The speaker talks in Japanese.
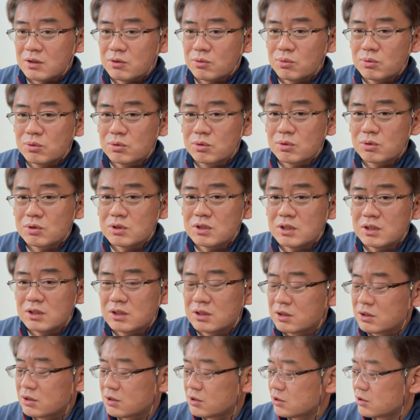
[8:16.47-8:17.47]
本当に
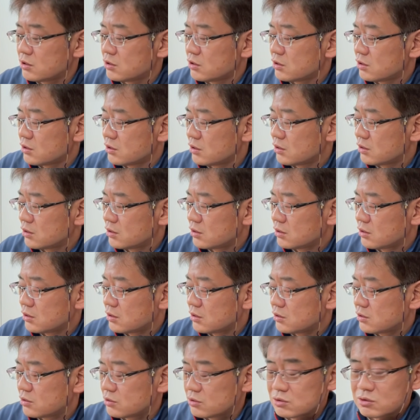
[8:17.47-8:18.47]

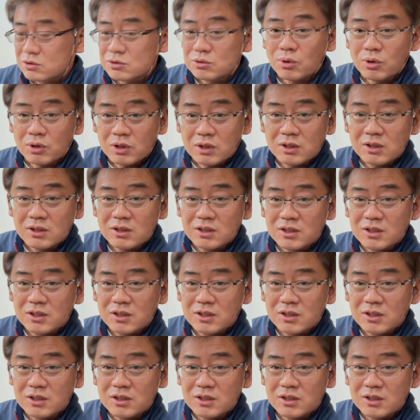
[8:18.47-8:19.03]
すごい